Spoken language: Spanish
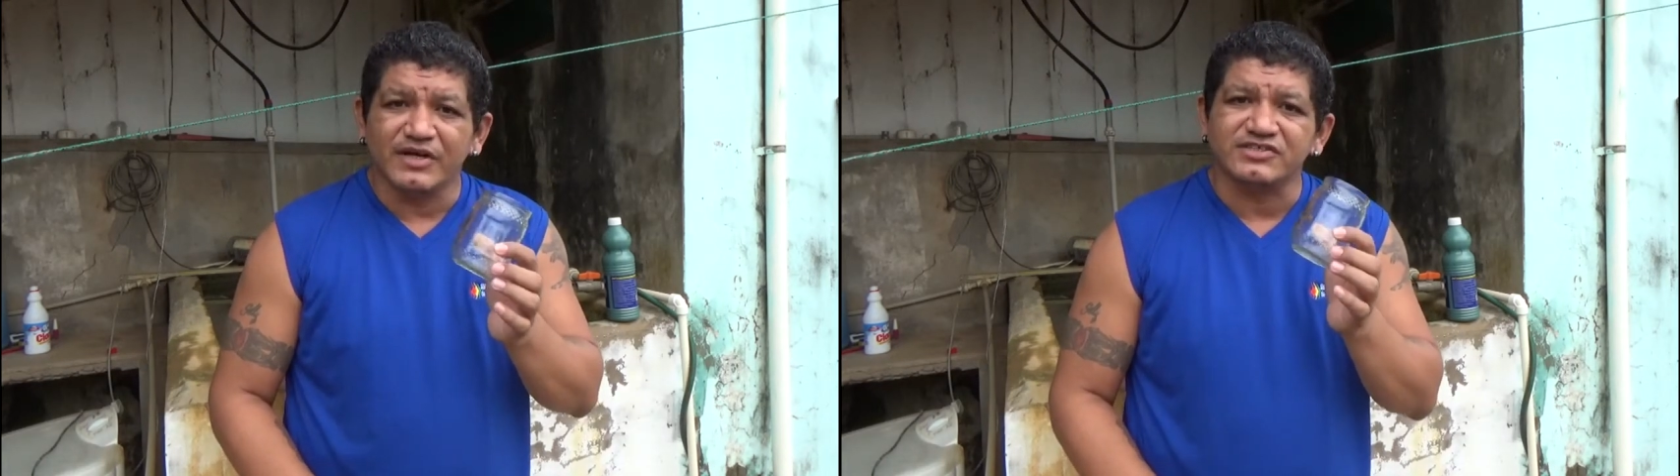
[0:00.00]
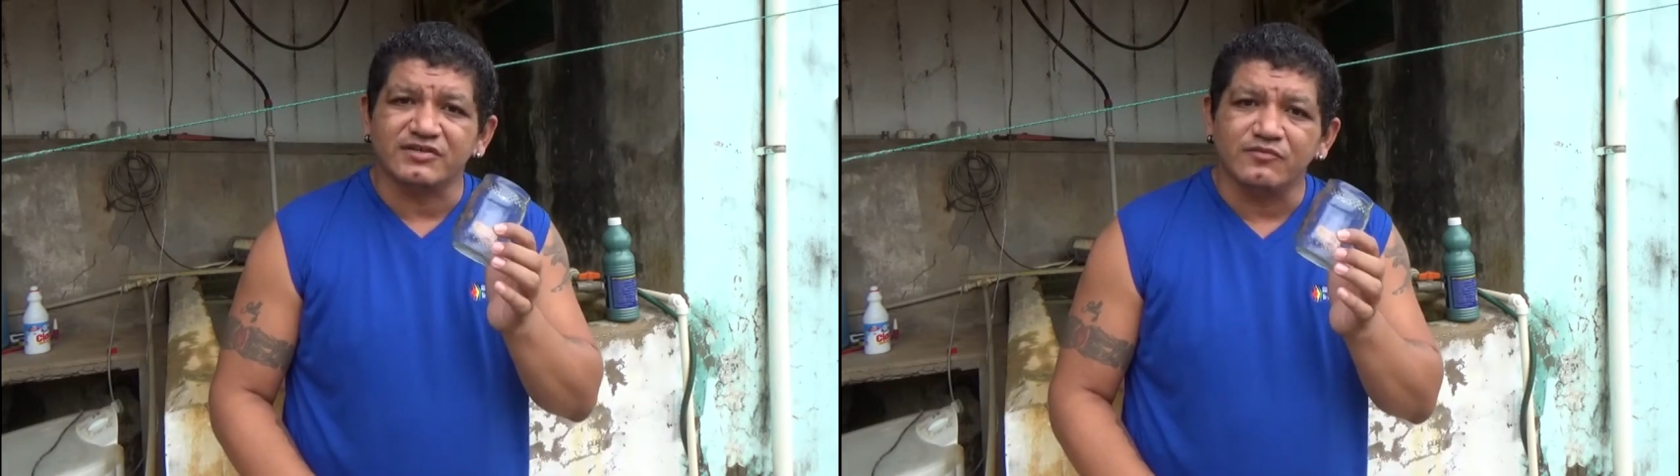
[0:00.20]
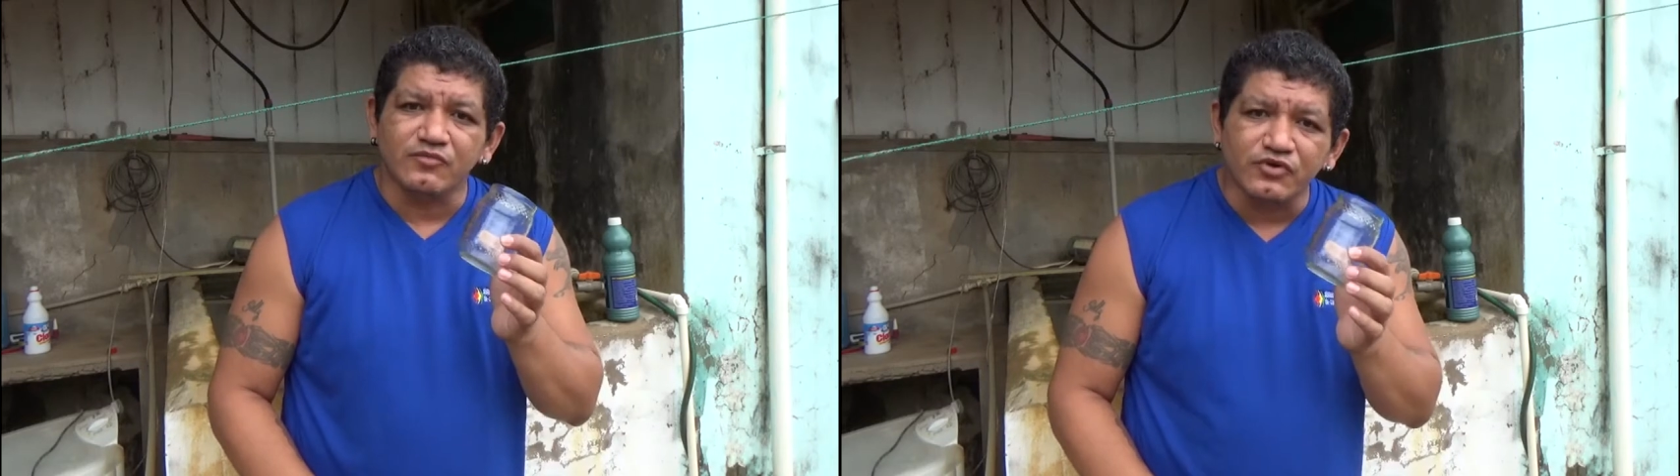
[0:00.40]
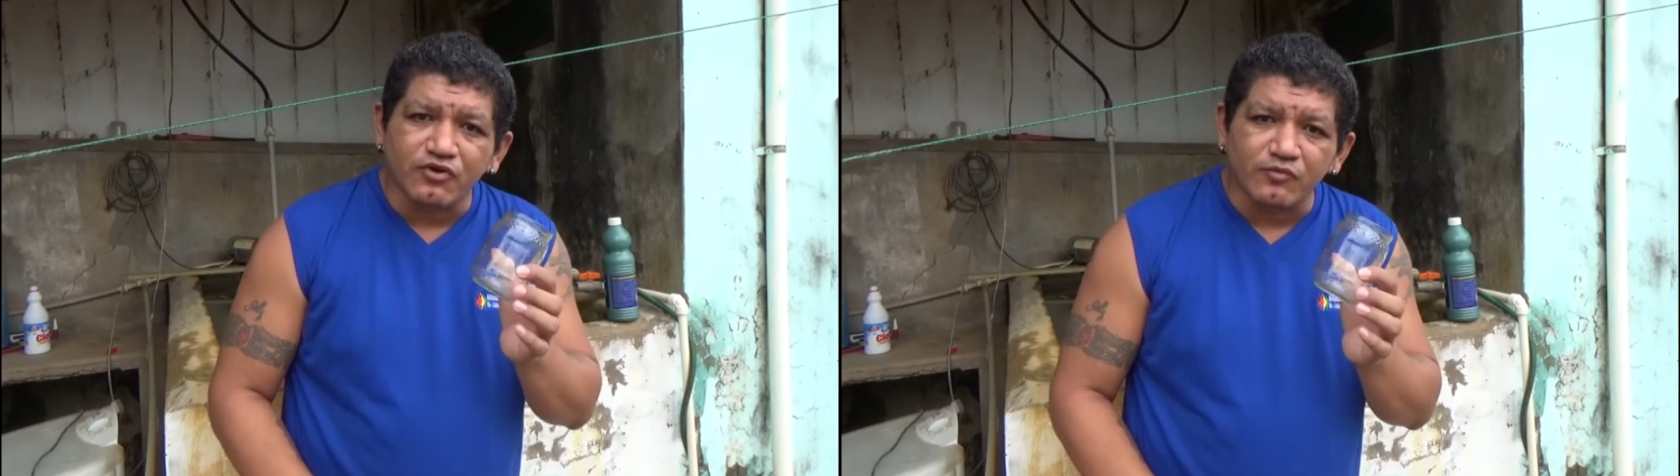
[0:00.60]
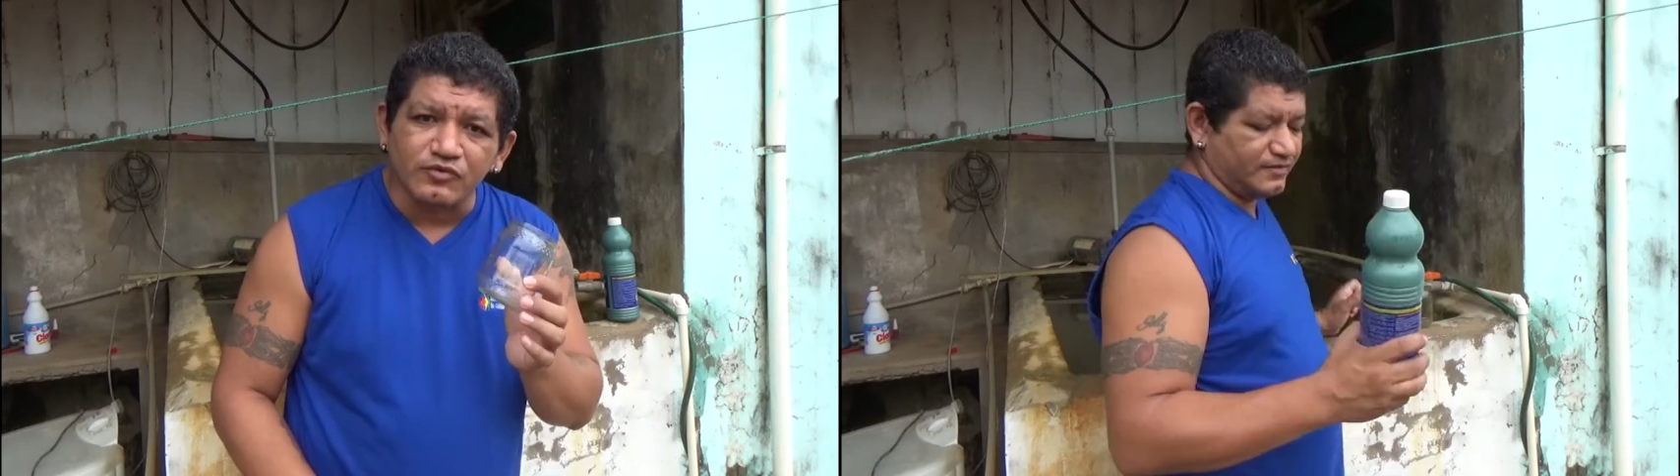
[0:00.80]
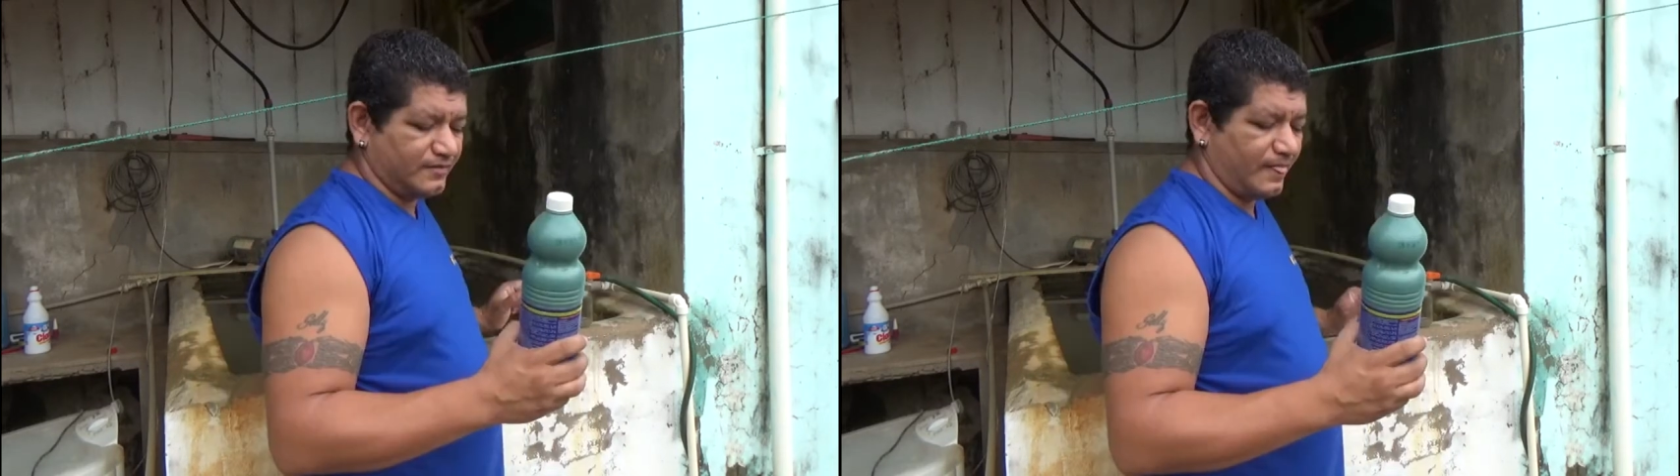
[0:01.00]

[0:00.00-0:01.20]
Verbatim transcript: a ser muy común.